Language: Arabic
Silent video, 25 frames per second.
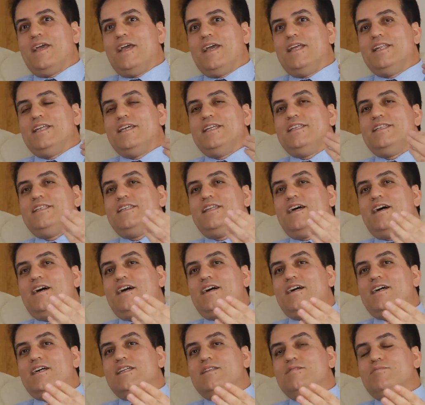لان
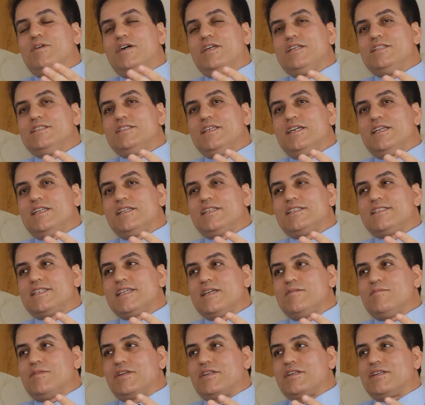المريض ديال
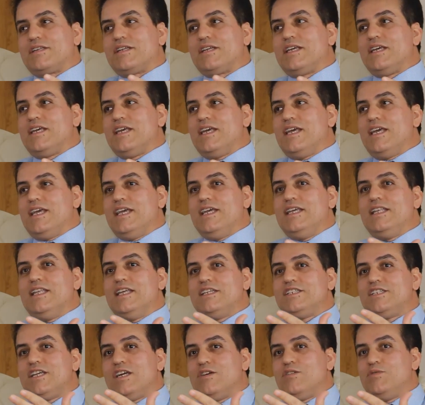الزهايمر الا
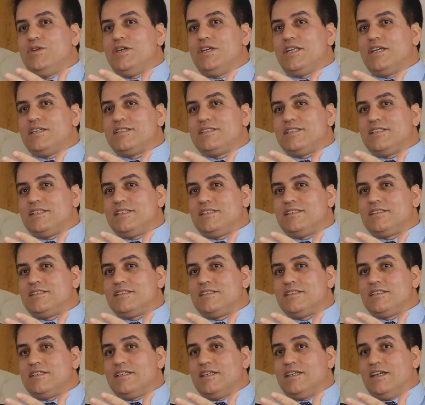جاه وراثي
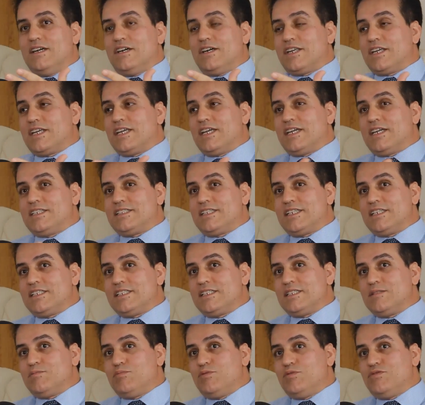راه كيقدر
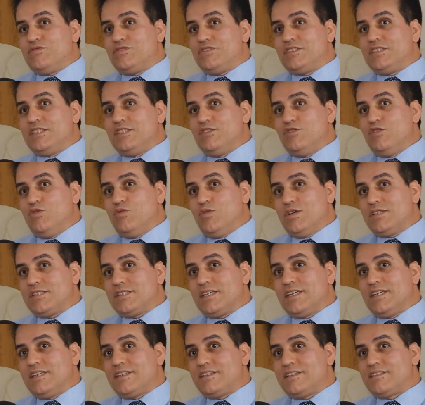يصيبو في السن وهو
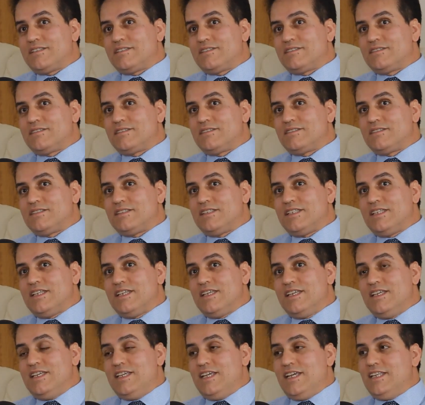صغير
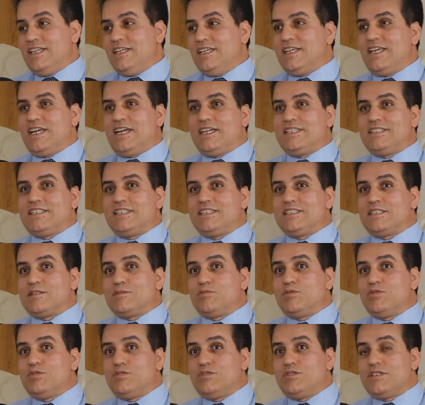يعني كيقدر
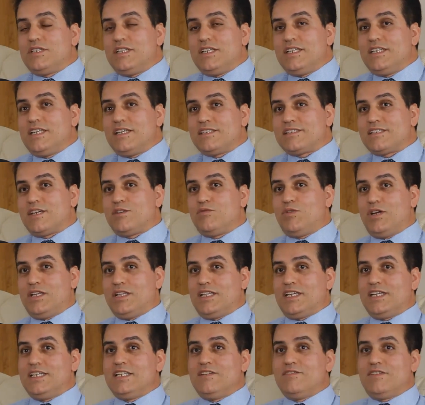يضربو لينا صغر واحد
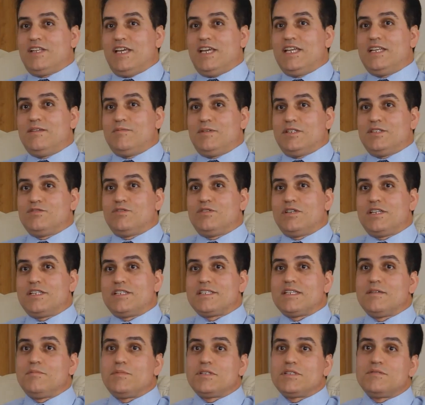لقينا في العالم عنده
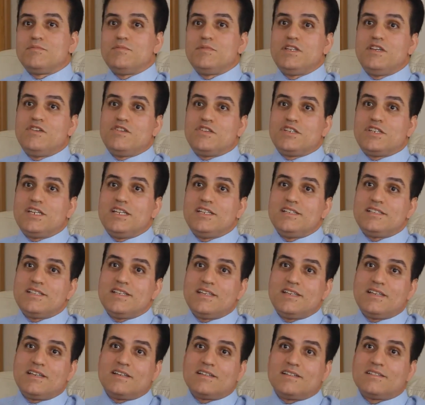الزهايمر 28
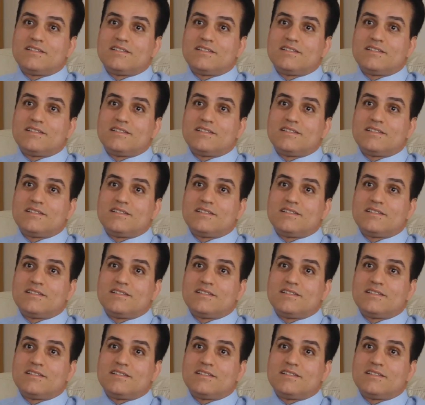سنه